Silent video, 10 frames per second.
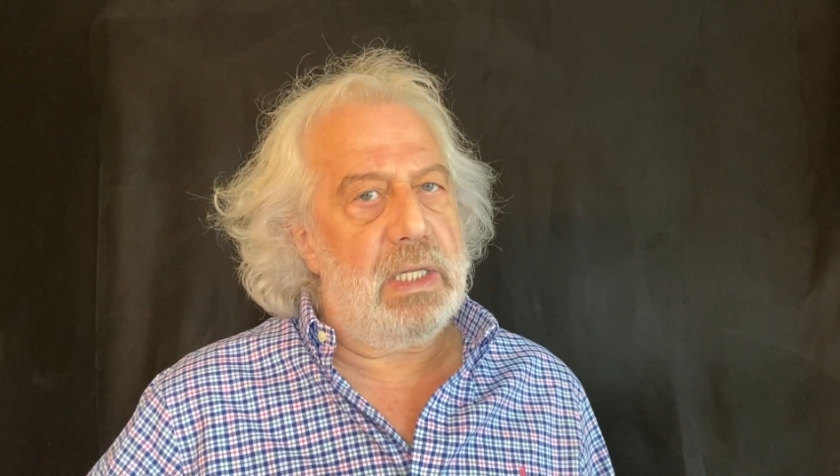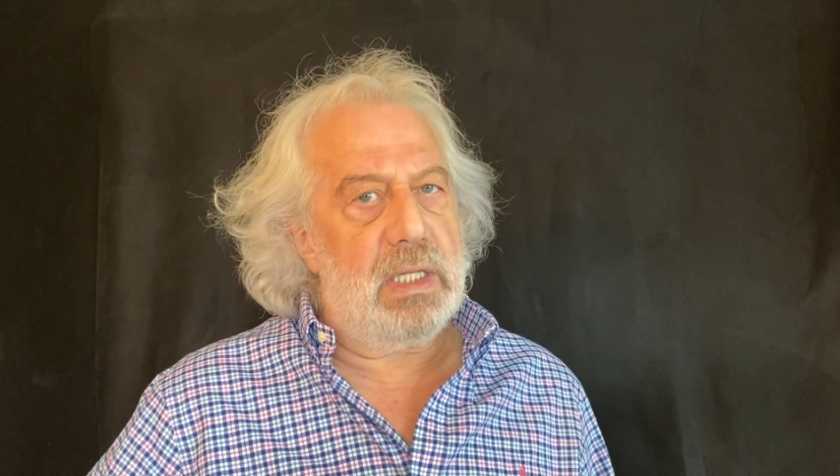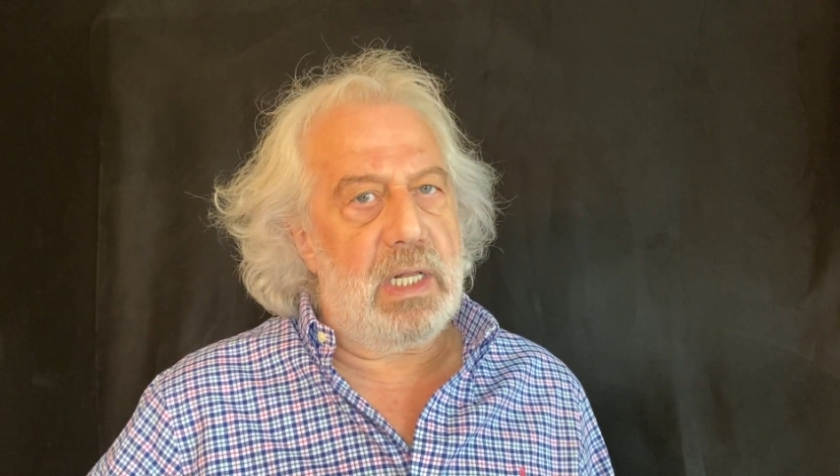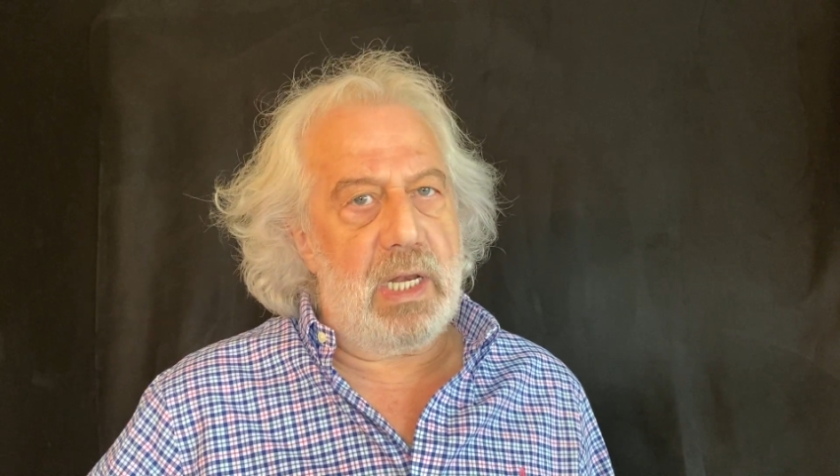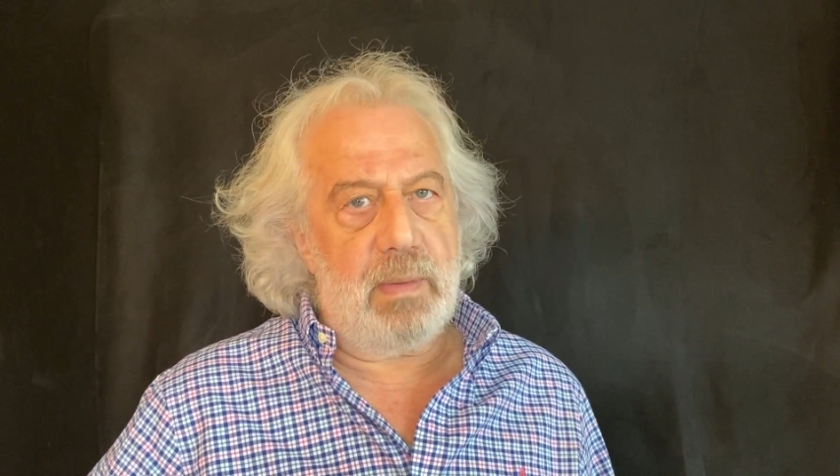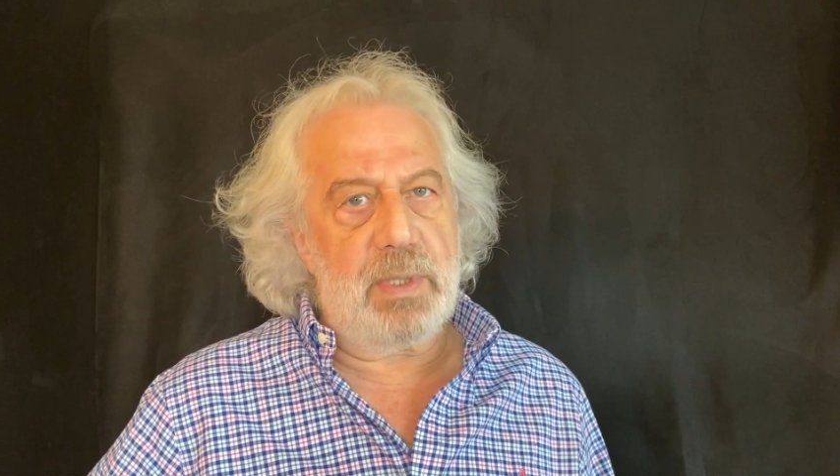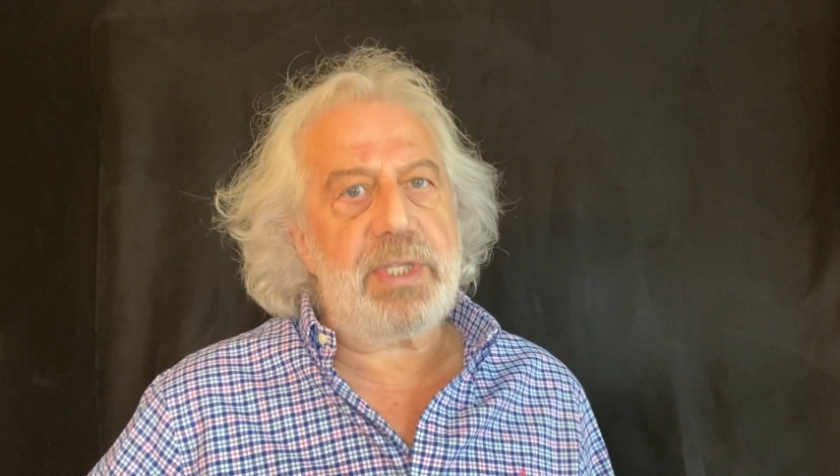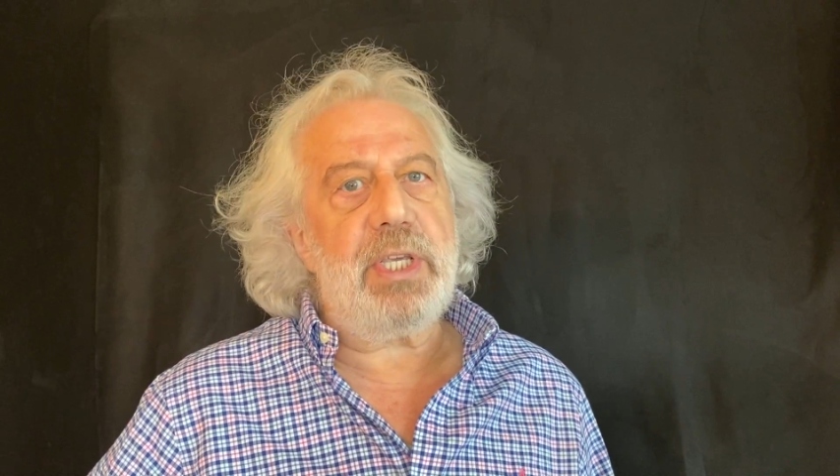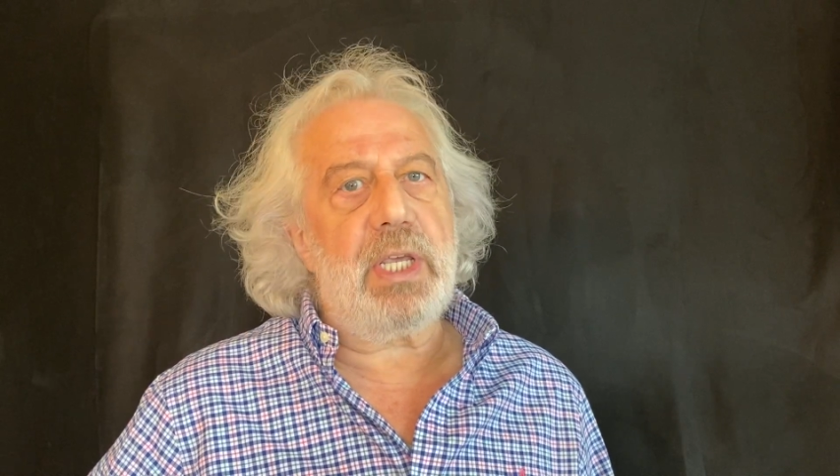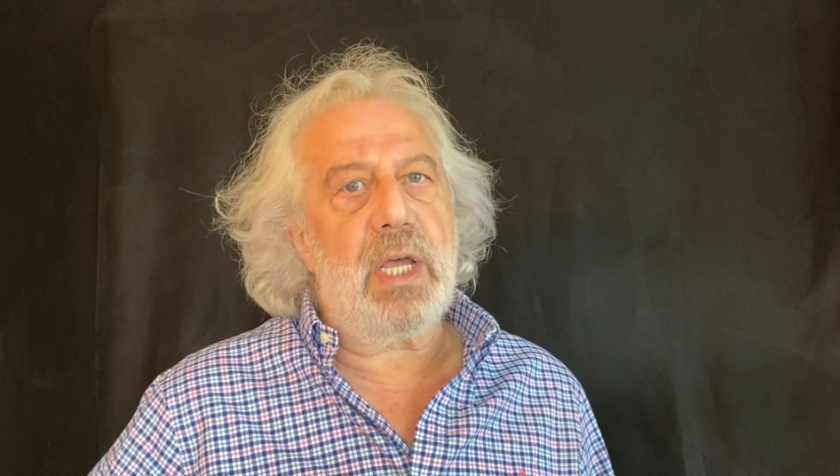для
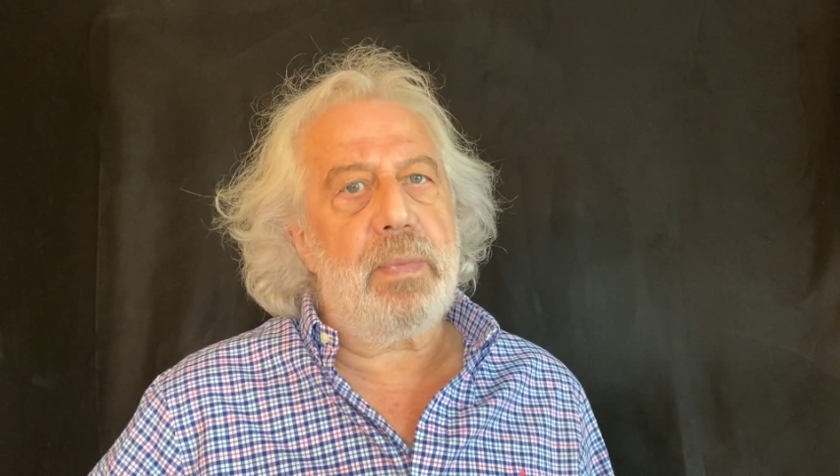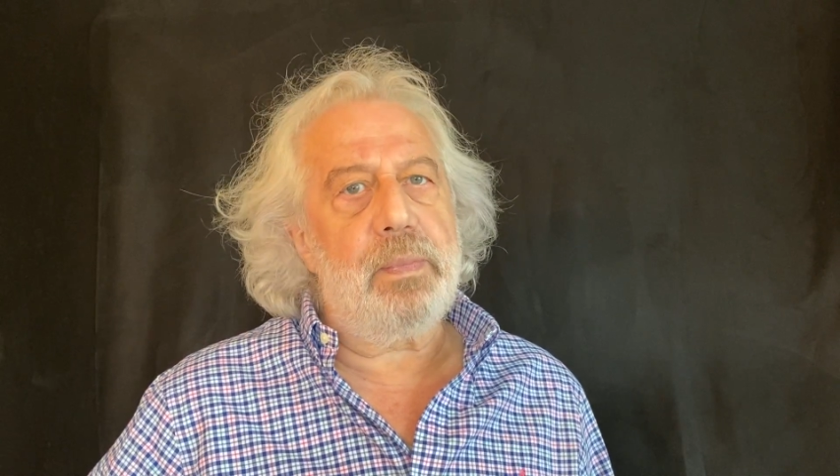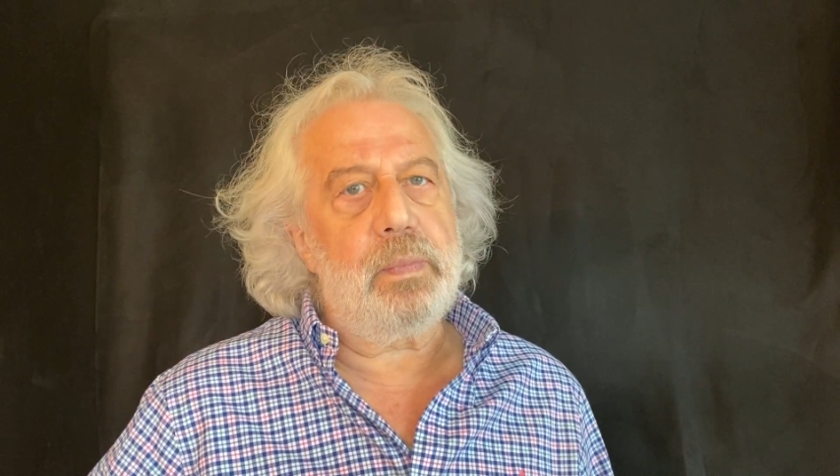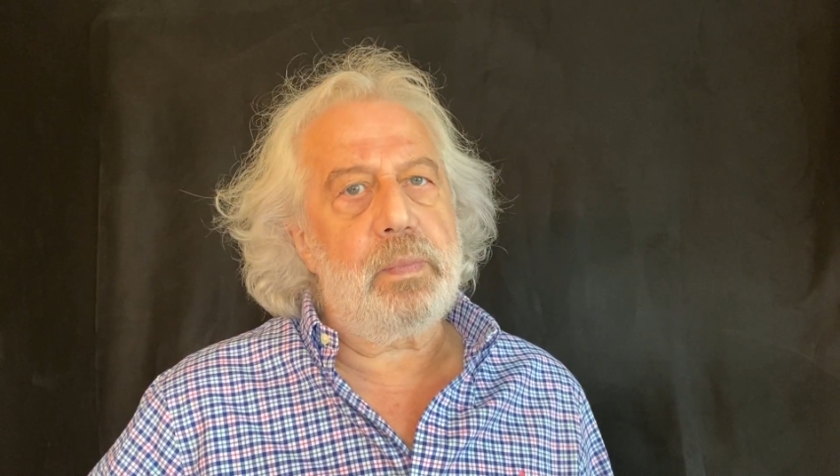бытия.